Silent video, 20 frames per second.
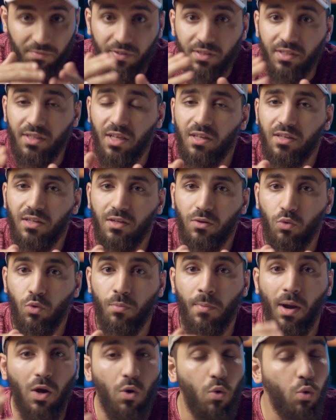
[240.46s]
فيه ده
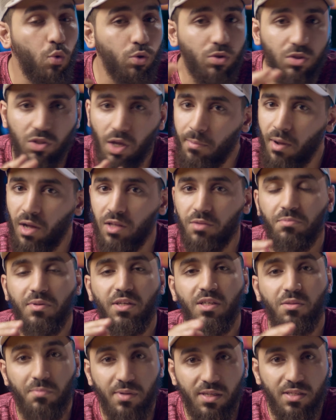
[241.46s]
ومجهود طبعا
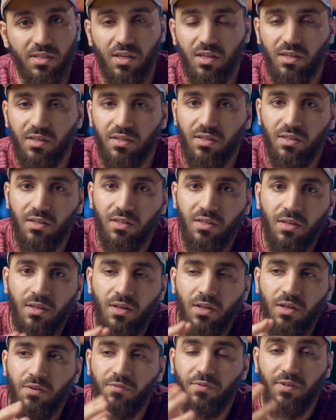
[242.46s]
بيتبذل
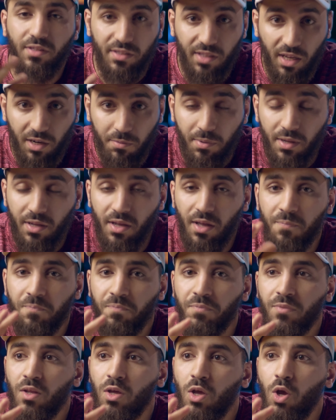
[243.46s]
في التربيه
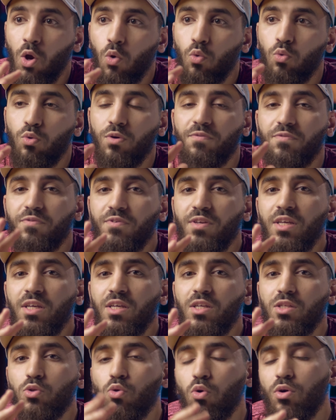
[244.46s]

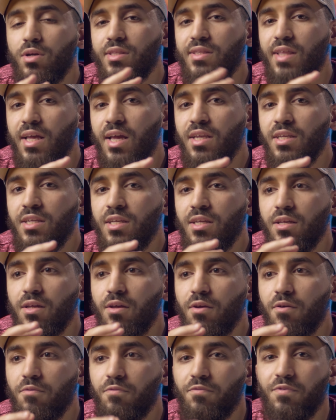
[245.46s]
وفي دور تاني
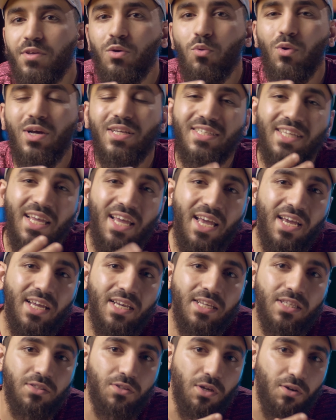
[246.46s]
في
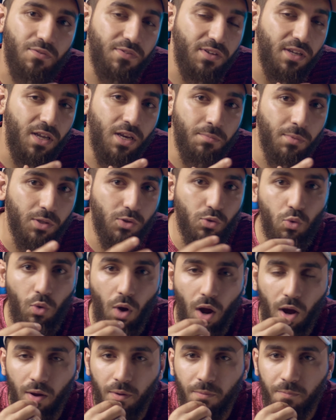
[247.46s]
وسائل الترفيه
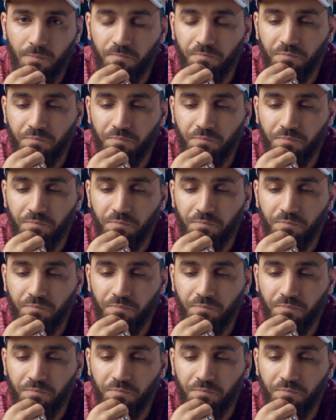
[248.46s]
المطروحه